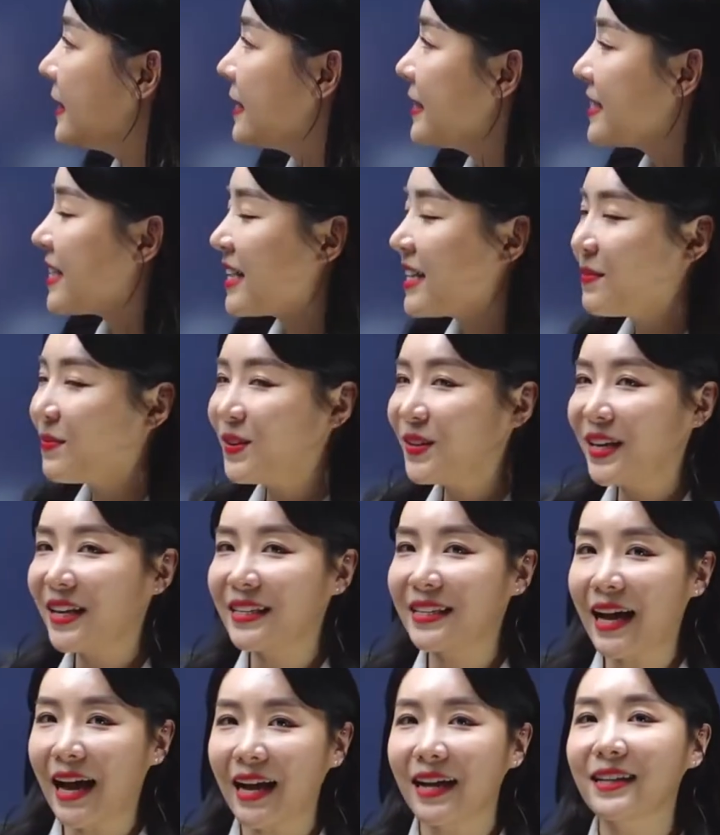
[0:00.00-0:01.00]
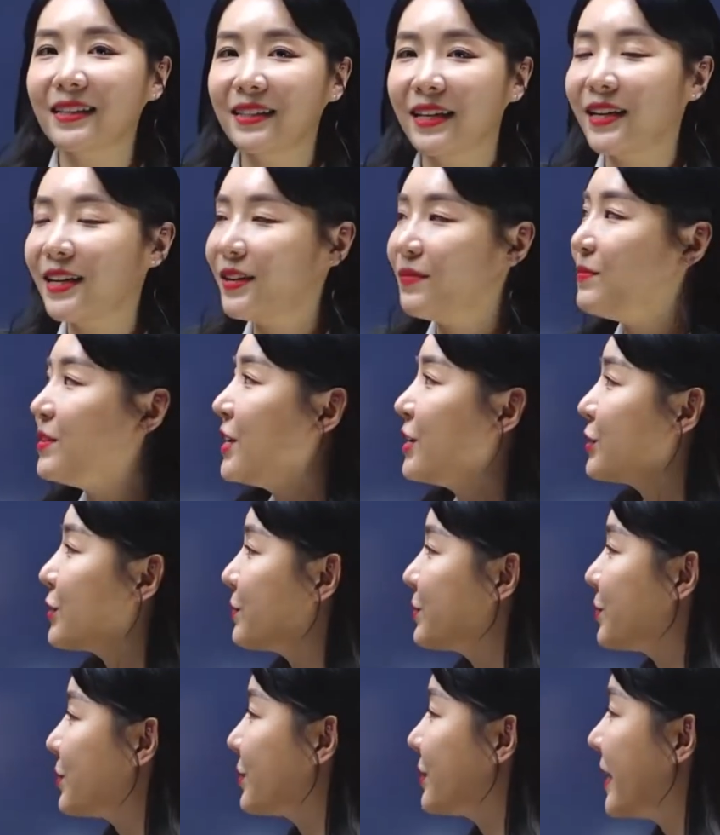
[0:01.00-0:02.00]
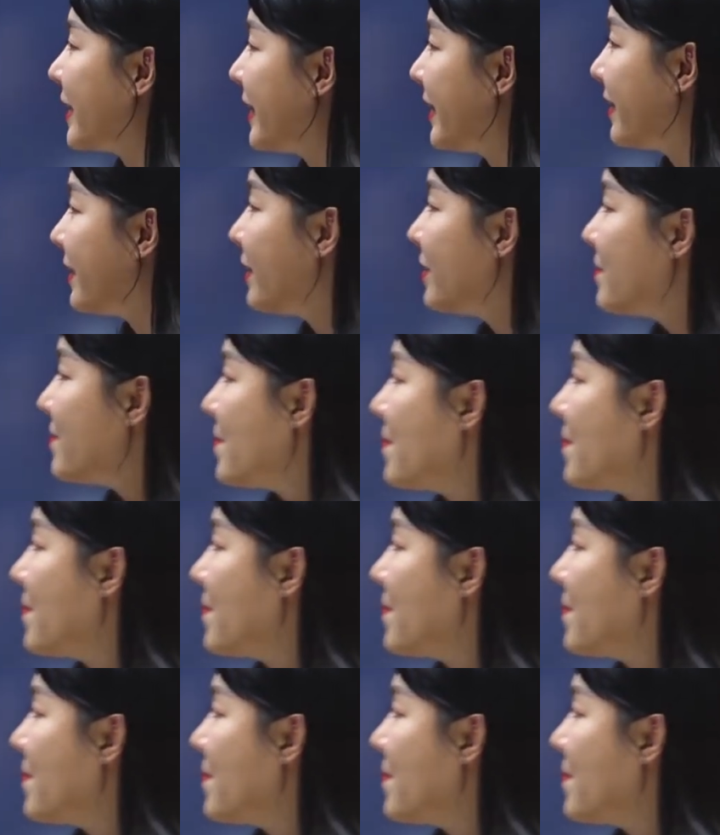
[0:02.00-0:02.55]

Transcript: 자, 이번엔 양태 의미의 접속사예요.